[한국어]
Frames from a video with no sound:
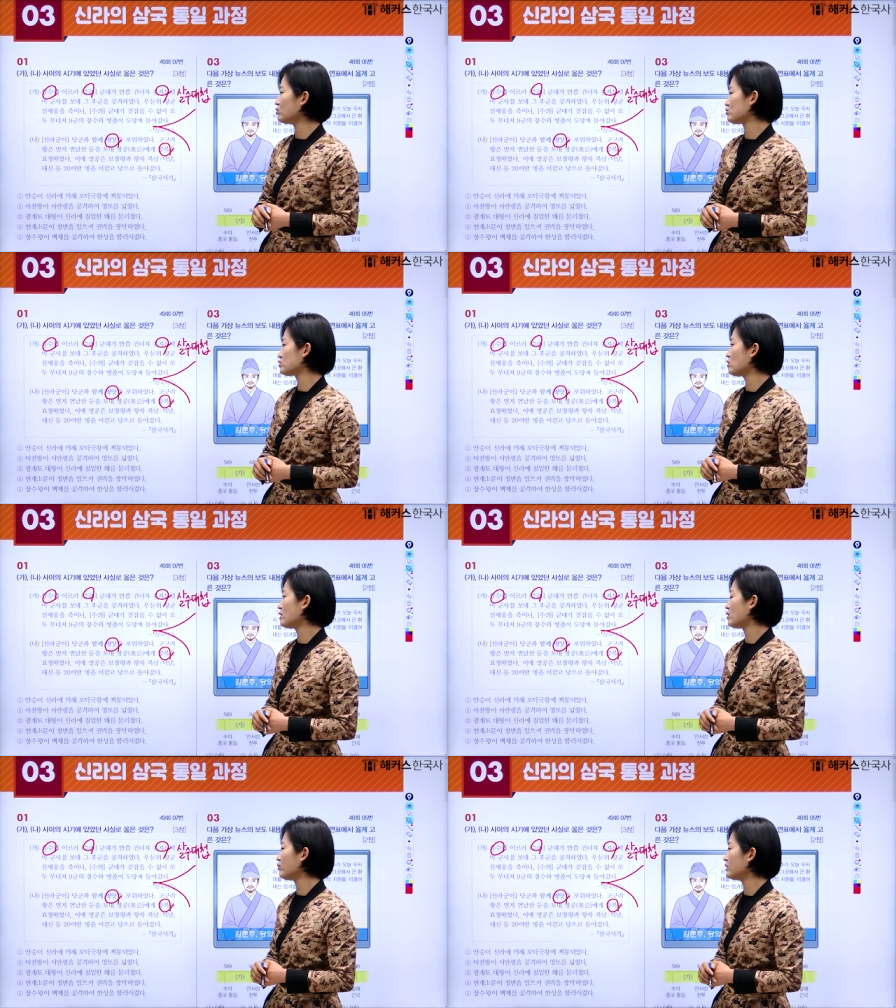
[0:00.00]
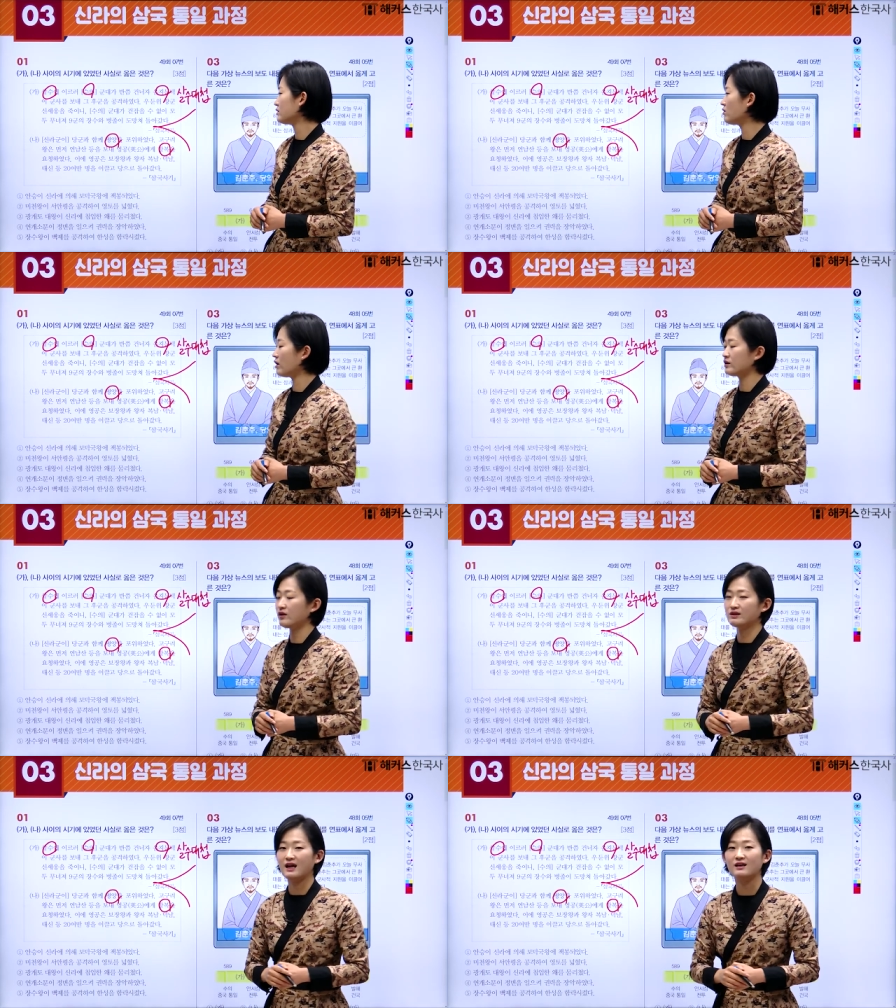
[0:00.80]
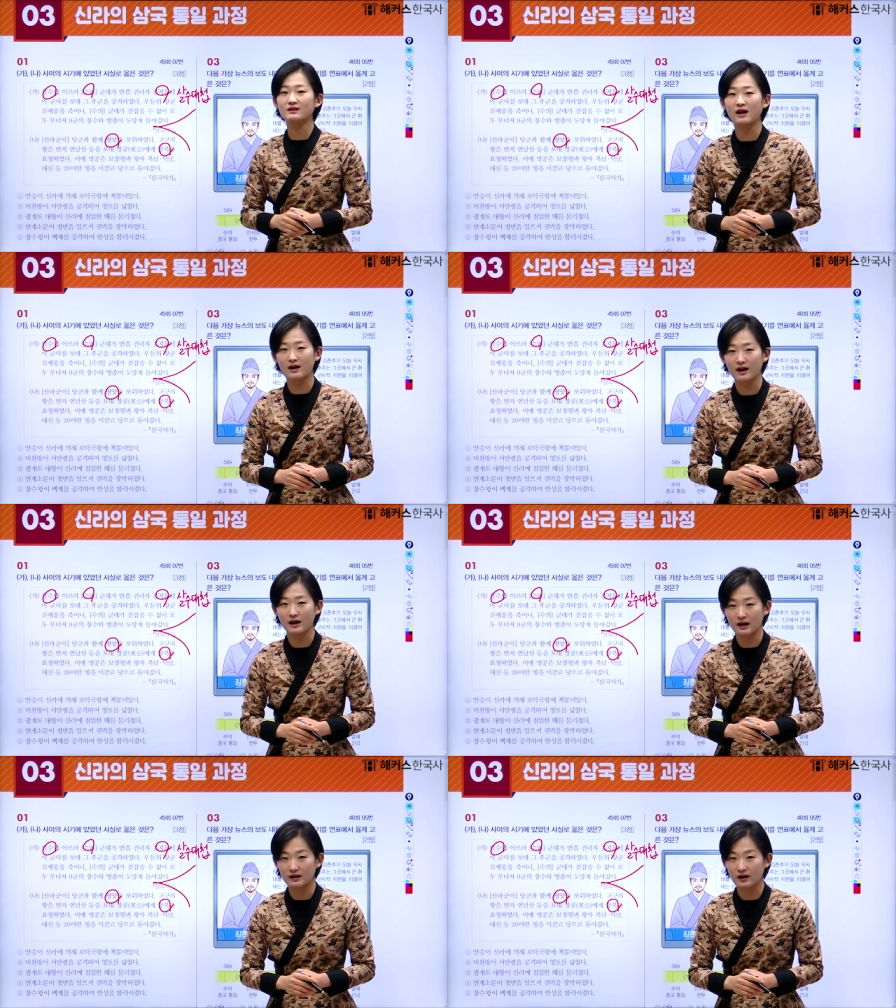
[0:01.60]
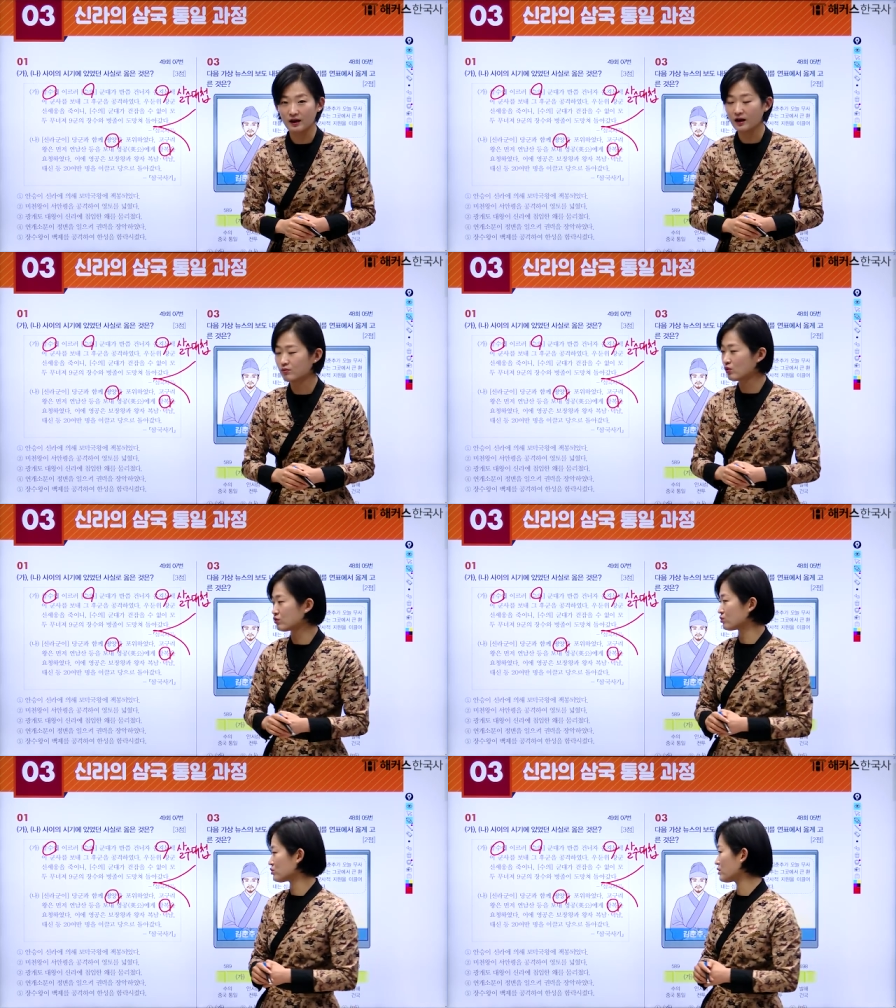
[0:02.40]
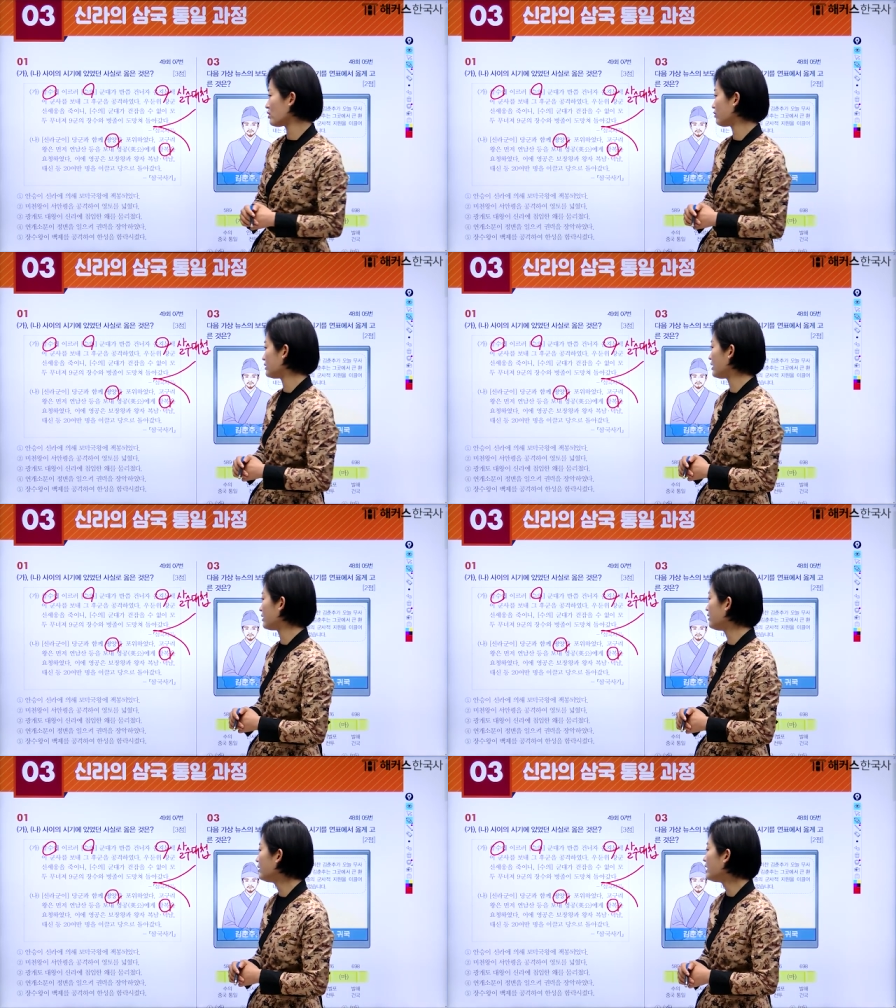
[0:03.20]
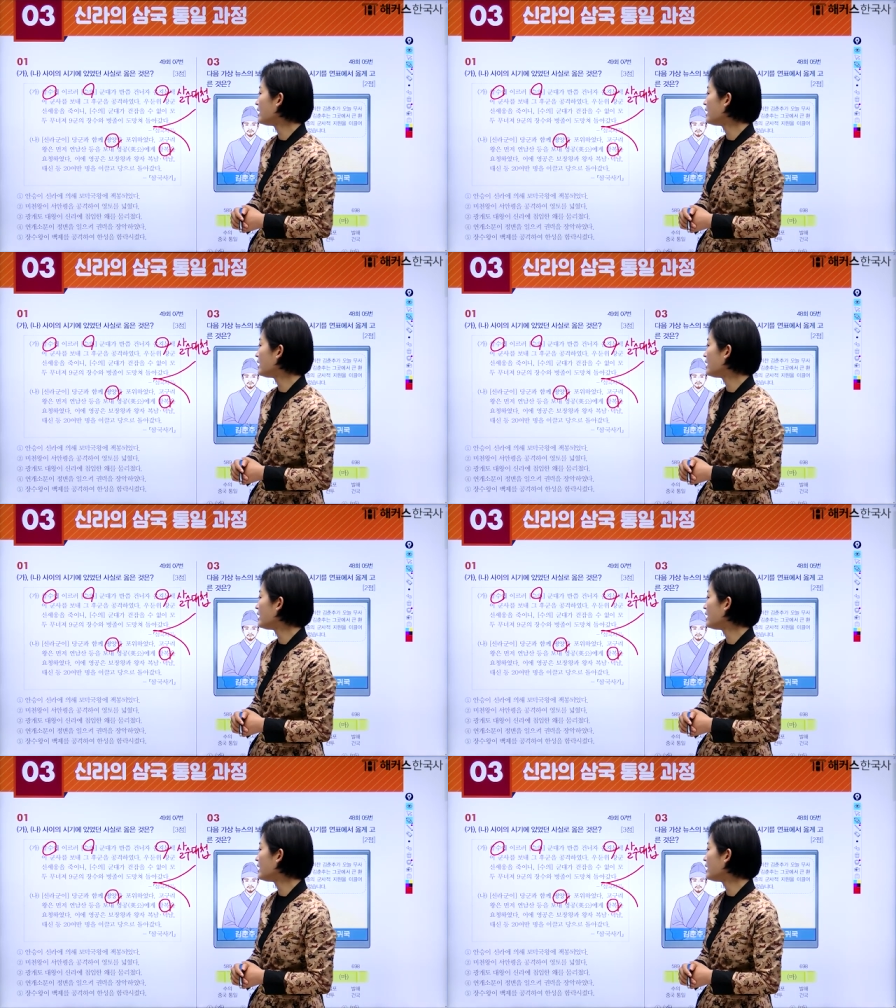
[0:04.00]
요청하고 있는 것 같아요. 당나라에게 항복을 요청하고 있네요.